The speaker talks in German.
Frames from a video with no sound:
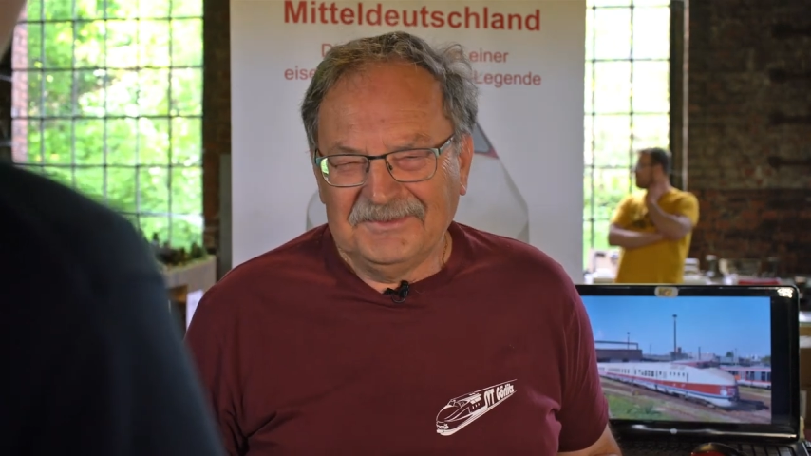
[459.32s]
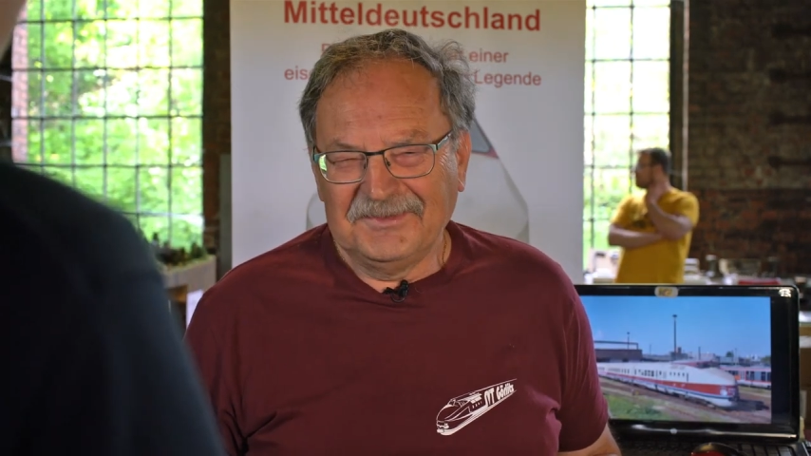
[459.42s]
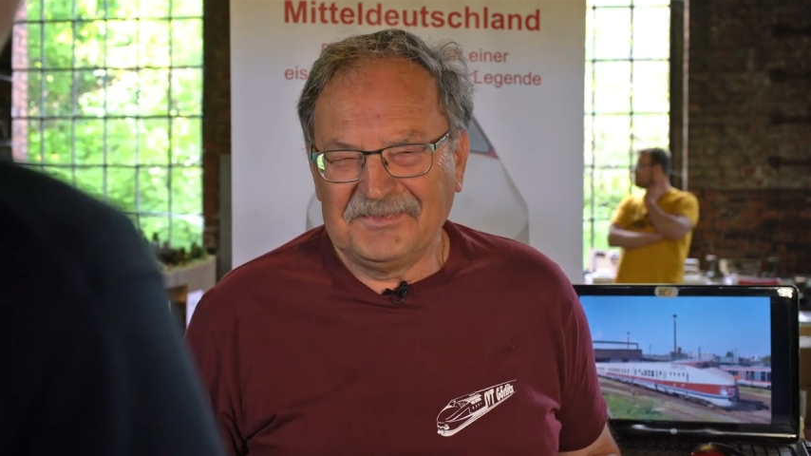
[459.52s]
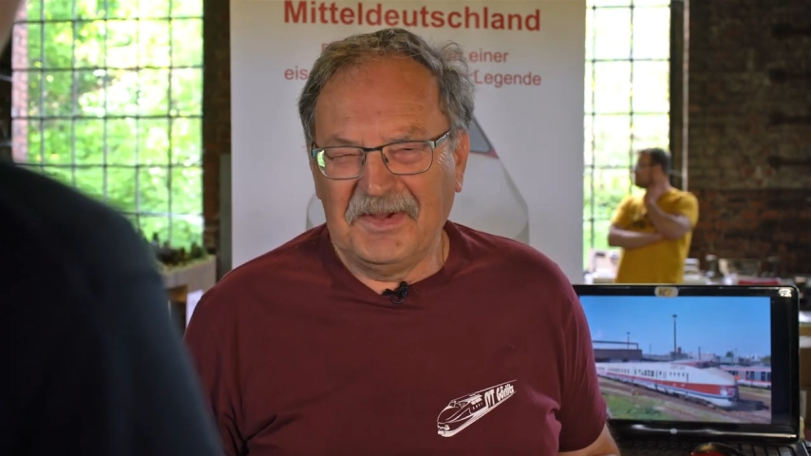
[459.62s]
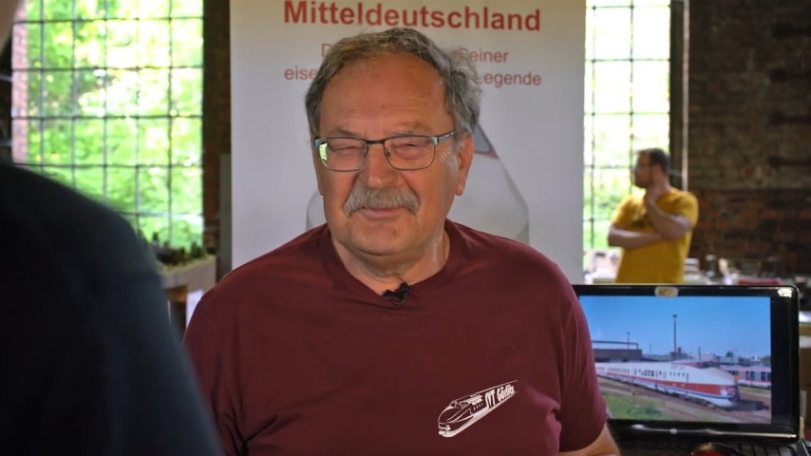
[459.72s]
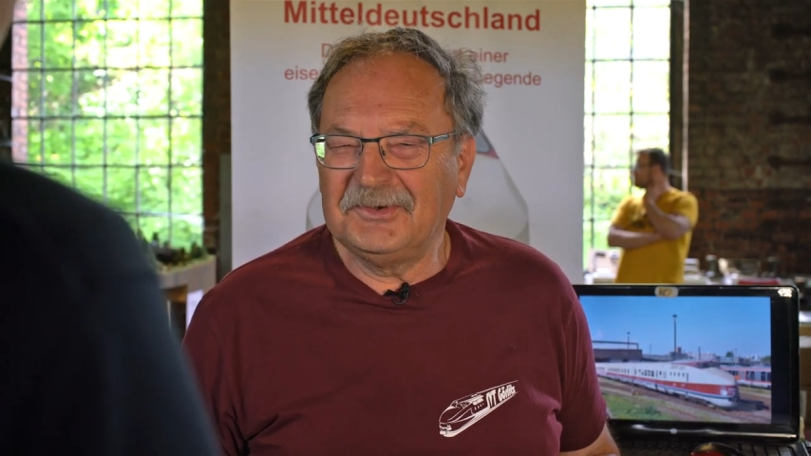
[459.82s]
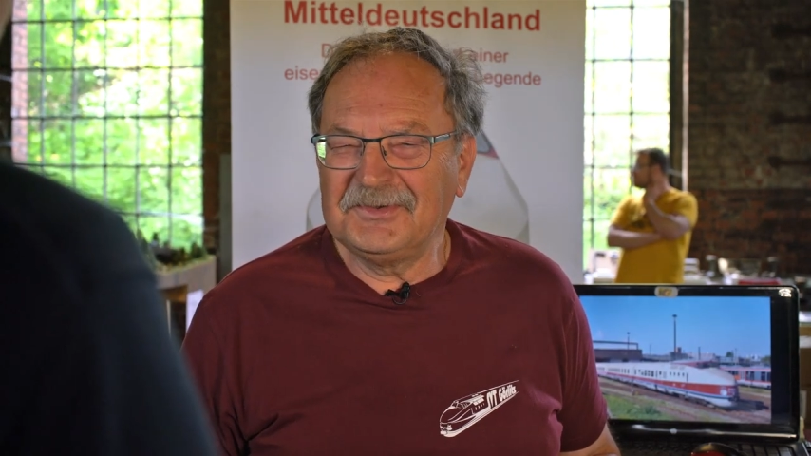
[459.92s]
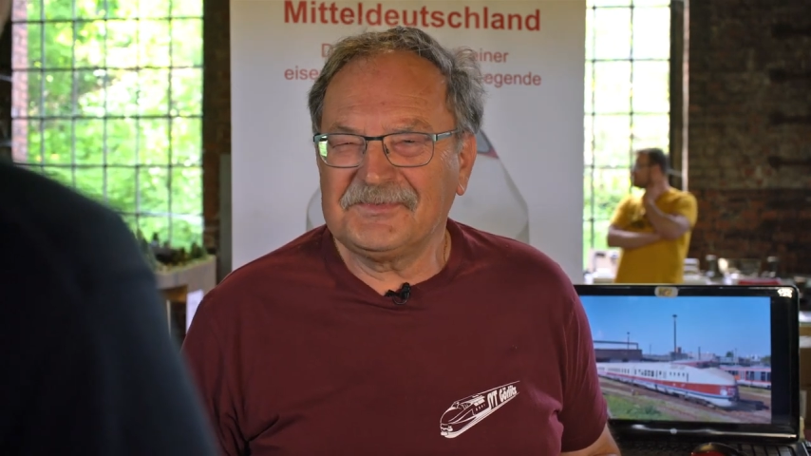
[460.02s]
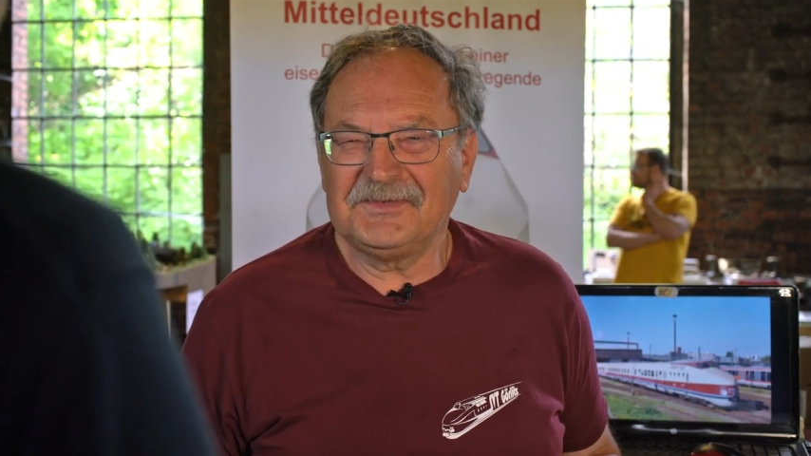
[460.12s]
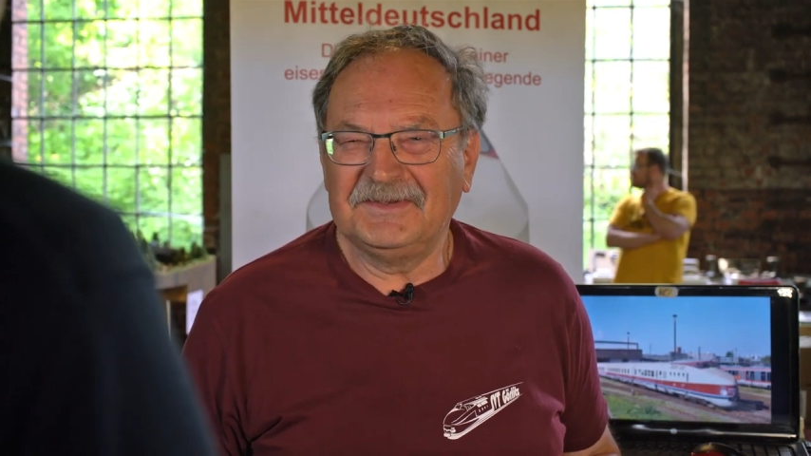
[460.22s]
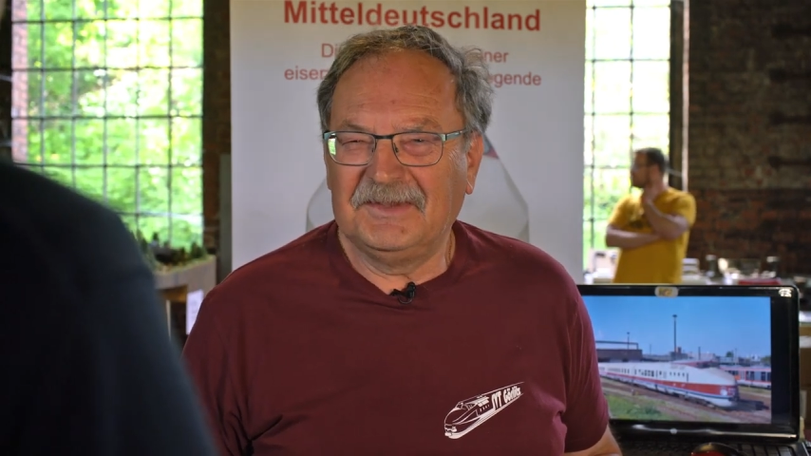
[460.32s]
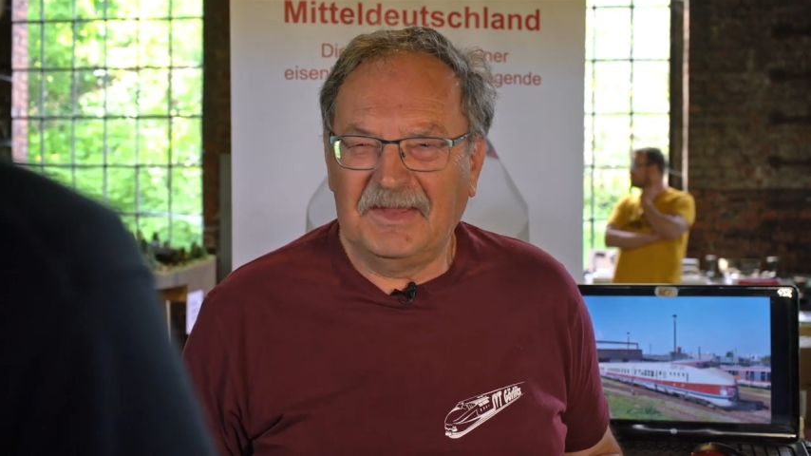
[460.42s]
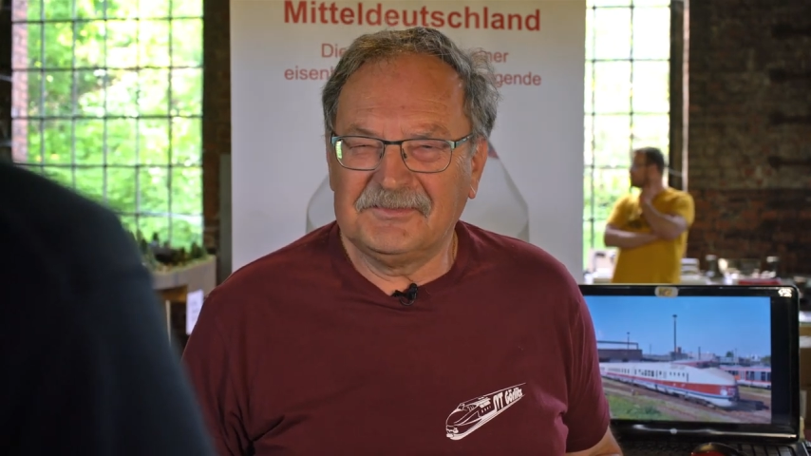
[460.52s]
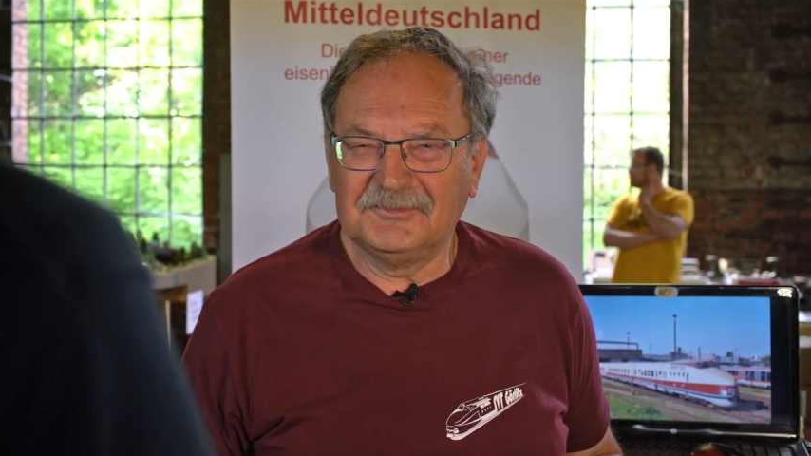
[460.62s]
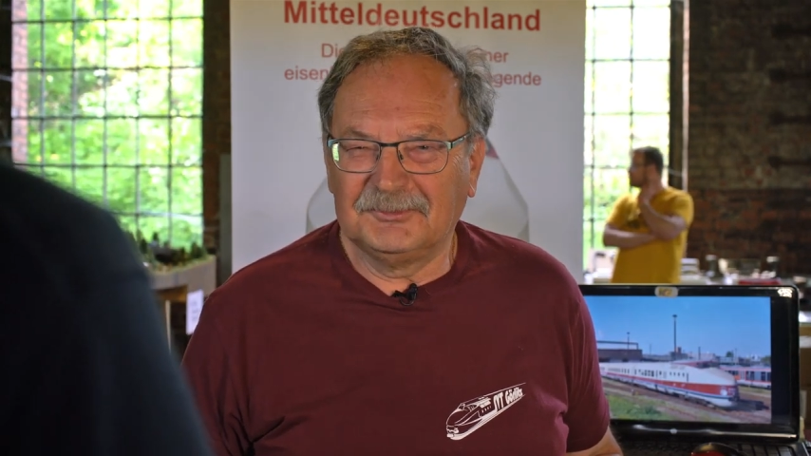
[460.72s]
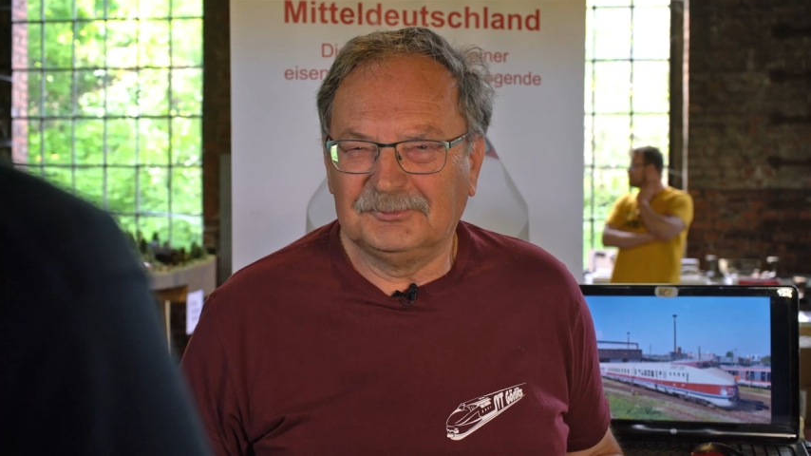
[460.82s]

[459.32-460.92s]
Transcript: Das haben wir uns äh, also